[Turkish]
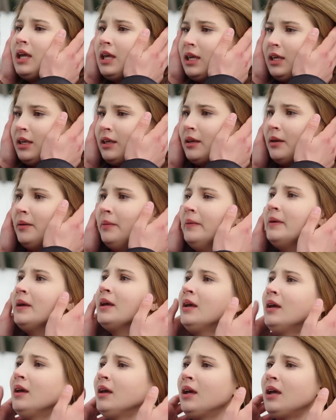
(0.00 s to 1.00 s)
İyiyim.
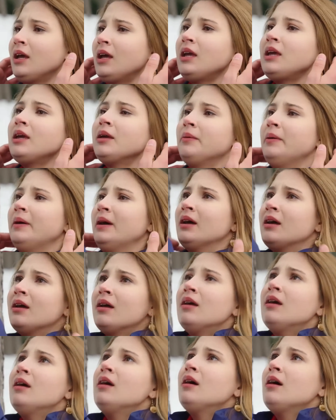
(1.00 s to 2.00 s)
iyiyim.
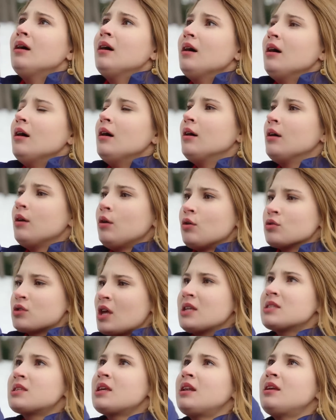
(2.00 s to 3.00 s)
Ah,
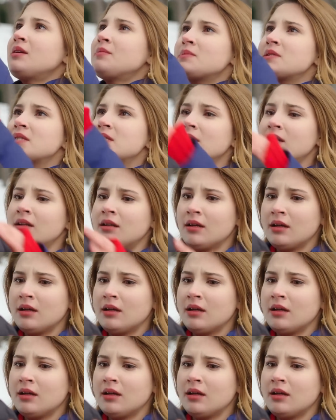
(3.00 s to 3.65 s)
Ozan sen iyi misin?